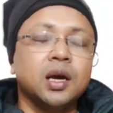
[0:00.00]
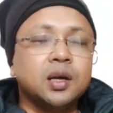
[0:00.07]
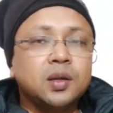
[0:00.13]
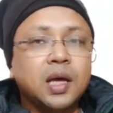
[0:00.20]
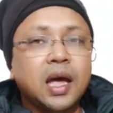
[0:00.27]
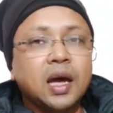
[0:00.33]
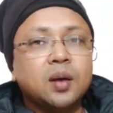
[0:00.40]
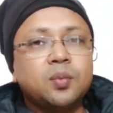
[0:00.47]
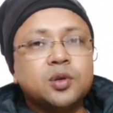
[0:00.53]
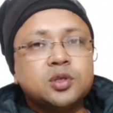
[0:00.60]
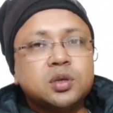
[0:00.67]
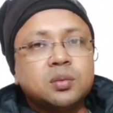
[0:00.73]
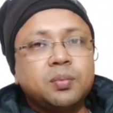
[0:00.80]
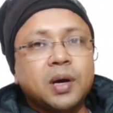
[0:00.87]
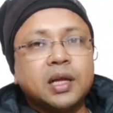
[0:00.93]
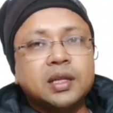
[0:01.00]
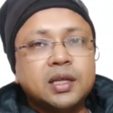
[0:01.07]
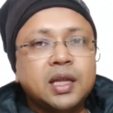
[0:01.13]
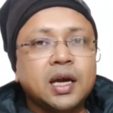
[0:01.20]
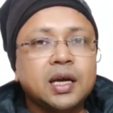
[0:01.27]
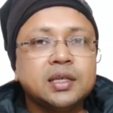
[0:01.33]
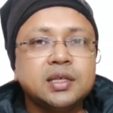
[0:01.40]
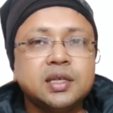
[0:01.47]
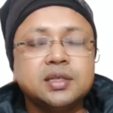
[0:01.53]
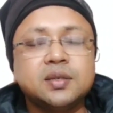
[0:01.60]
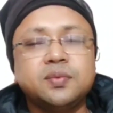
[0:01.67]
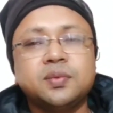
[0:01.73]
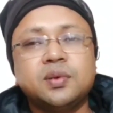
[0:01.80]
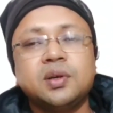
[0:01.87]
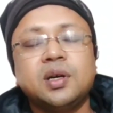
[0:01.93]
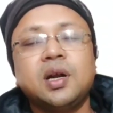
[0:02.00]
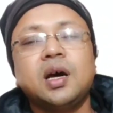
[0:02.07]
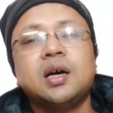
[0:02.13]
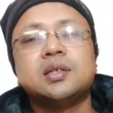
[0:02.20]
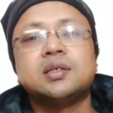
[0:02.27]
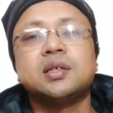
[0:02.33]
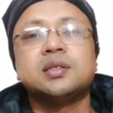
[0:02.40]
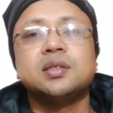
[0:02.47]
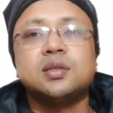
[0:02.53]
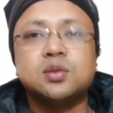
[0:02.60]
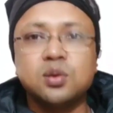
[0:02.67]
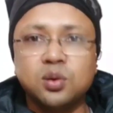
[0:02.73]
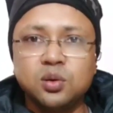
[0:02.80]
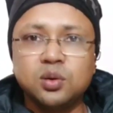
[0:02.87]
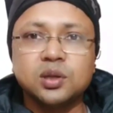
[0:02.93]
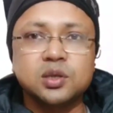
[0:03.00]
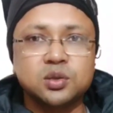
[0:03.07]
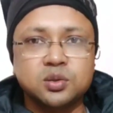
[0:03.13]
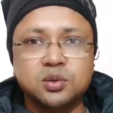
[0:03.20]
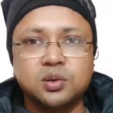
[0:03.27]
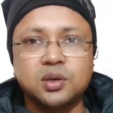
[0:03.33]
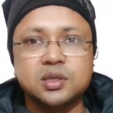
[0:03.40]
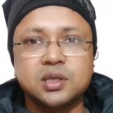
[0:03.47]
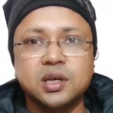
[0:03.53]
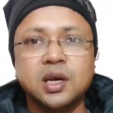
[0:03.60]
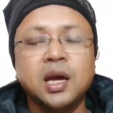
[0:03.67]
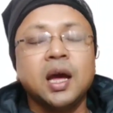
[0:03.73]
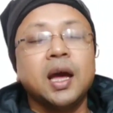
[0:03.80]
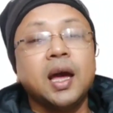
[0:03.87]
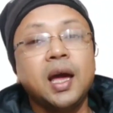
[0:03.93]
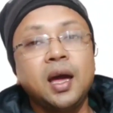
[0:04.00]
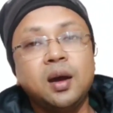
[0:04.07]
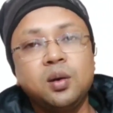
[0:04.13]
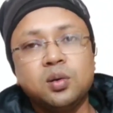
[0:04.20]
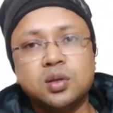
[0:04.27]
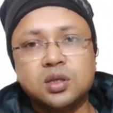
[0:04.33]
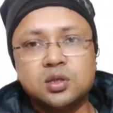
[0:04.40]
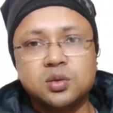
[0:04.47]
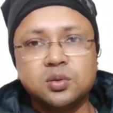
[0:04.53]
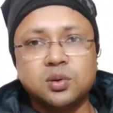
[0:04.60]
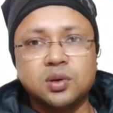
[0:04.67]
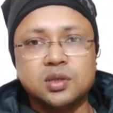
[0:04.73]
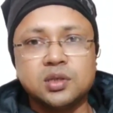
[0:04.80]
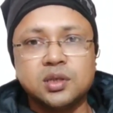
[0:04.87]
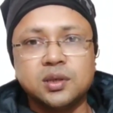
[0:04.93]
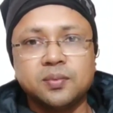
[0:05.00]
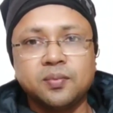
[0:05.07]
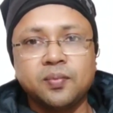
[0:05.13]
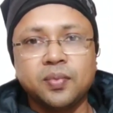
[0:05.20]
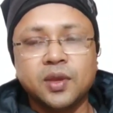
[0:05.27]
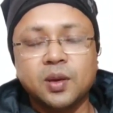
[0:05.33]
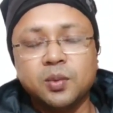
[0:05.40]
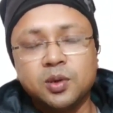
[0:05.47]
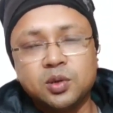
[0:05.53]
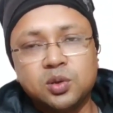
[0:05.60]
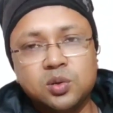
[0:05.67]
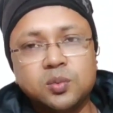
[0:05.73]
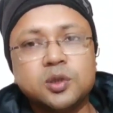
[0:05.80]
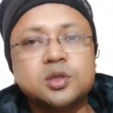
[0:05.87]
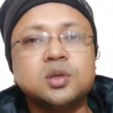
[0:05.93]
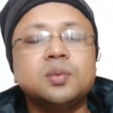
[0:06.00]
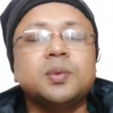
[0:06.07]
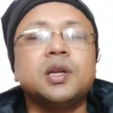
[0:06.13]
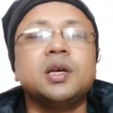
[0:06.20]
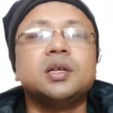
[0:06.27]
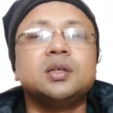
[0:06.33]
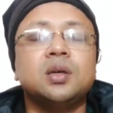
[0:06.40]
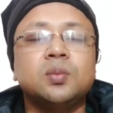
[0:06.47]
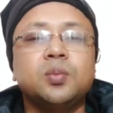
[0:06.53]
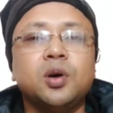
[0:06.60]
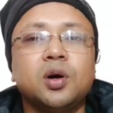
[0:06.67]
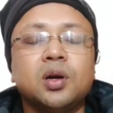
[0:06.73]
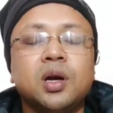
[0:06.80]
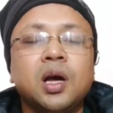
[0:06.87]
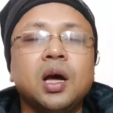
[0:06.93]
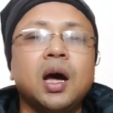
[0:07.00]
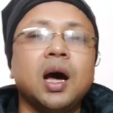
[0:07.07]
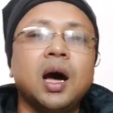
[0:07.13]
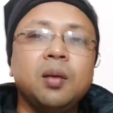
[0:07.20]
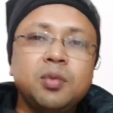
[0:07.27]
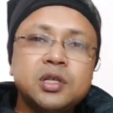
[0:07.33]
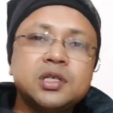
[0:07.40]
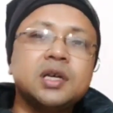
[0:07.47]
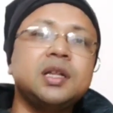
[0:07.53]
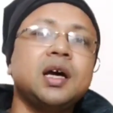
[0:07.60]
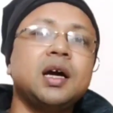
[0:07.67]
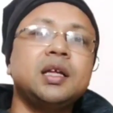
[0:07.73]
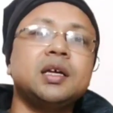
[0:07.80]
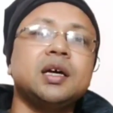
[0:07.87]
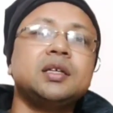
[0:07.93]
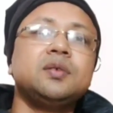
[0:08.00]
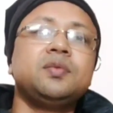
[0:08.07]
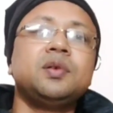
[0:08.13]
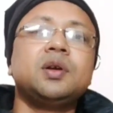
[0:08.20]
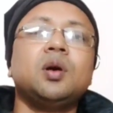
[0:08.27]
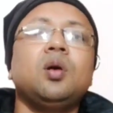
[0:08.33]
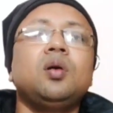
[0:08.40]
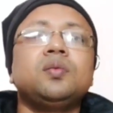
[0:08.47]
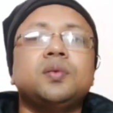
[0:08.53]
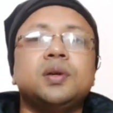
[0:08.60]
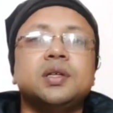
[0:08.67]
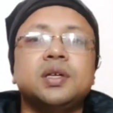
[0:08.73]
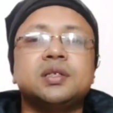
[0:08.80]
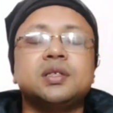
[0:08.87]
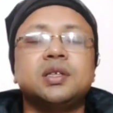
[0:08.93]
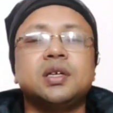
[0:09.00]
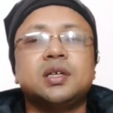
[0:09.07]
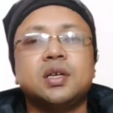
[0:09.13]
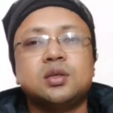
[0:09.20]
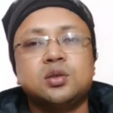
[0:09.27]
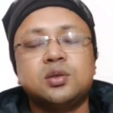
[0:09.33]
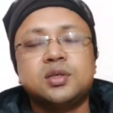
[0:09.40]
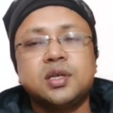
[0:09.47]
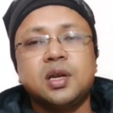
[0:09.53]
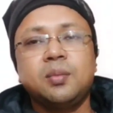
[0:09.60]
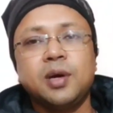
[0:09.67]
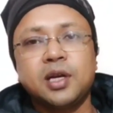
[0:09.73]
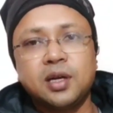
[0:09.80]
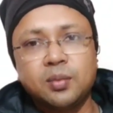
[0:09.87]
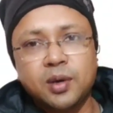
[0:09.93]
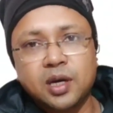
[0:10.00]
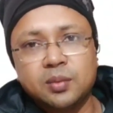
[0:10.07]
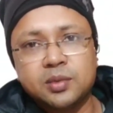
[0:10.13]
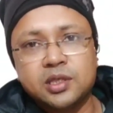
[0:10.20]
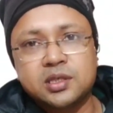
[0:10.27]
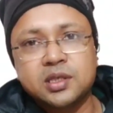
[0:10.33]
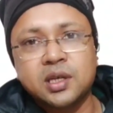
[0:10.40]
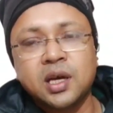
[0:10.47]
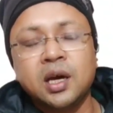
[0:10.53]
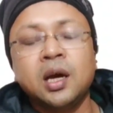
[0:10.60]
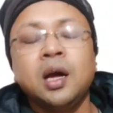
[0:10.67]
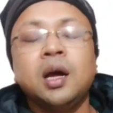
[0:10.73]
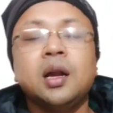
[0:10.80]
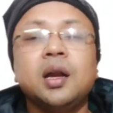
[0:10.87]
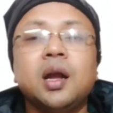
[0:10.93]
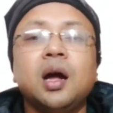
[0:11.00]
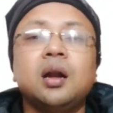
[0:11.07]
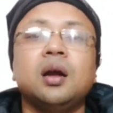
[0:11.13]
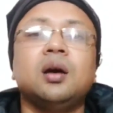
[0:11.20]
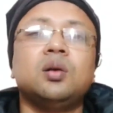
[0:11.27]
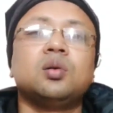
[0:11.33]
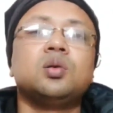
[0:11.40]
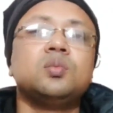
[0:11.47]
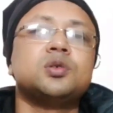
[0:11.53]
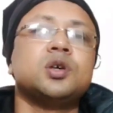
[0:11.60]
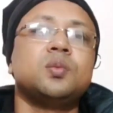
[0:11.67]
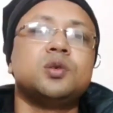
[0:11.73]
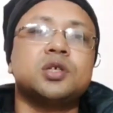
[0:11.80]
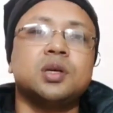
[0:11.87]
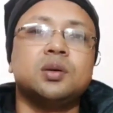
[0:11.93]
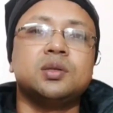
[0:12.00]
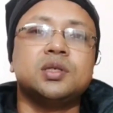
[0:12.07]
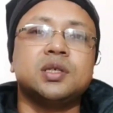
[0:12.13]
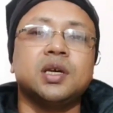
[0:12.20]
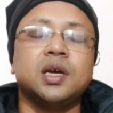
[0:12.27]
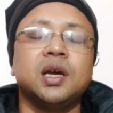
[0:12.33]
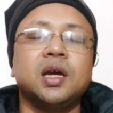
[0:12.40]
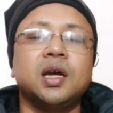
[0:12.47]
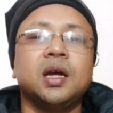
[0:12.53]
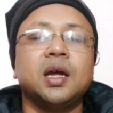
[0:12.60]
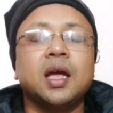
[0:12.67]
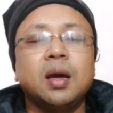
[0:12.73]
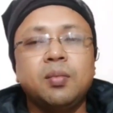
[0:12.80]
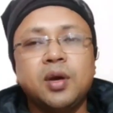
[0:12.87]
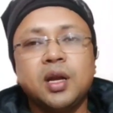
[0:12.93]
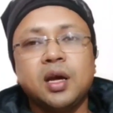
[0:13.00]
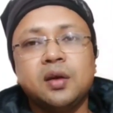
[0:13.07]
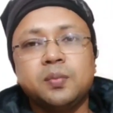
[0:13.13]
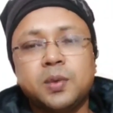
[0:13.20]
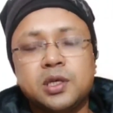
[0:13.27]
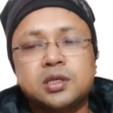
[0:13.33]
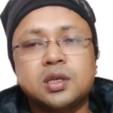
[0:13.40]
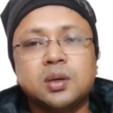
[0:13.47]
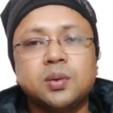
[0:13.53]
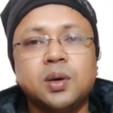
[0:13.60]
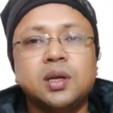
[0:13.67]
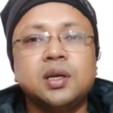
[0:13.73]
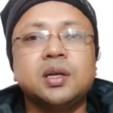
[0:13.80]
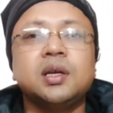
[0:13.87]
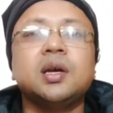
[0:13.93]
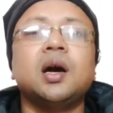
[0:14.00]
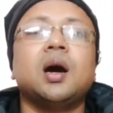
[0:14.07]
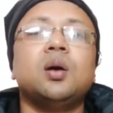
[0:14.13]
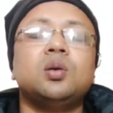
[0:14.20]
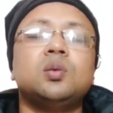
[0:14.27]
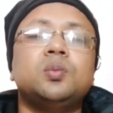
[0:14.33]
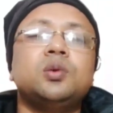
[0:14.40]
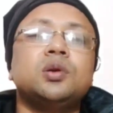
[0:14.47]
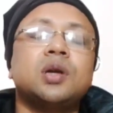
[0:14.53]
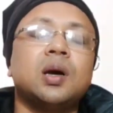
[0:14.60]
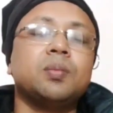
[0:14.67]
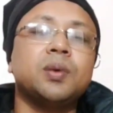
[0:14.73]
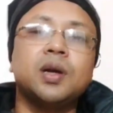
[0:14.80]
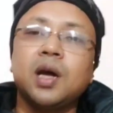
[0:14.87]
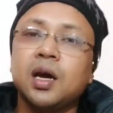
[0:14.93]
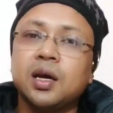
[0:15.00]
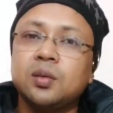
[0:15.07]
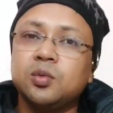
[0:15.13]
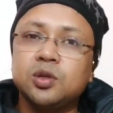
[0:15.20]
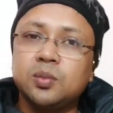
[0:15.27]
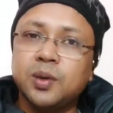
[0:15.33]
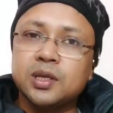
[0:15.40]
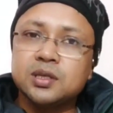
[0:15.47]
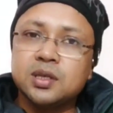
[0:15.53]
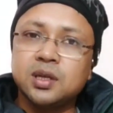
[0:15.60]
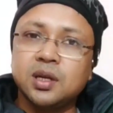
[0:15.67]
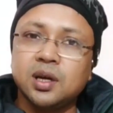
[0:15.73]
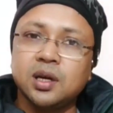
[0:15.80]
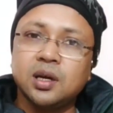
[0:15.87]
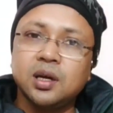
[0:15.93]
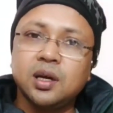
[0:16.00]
কিন্তু এক বছর বাদে দেখা যায় যে ফোনটা আস্তে আস্তে স্লো হতে শুরু করেছে হ্যাং করতে শুরু করেছে এবং দু বছর পেরিয়ে যাওয়ার পর হামেশাই দেখা যায় যে ফোনটা অফ হয়ে যাচ্ছে ঠিকঠাক চলছে না ব্যাটারি ব্যাকআপ দিচ্ছে না নানা রকম সমস্যা হচ্ছে ক্যামেরায় পিকচার কোয়ালিটি আউটপুট আপনারা আগের মতো পাচ্ছেন না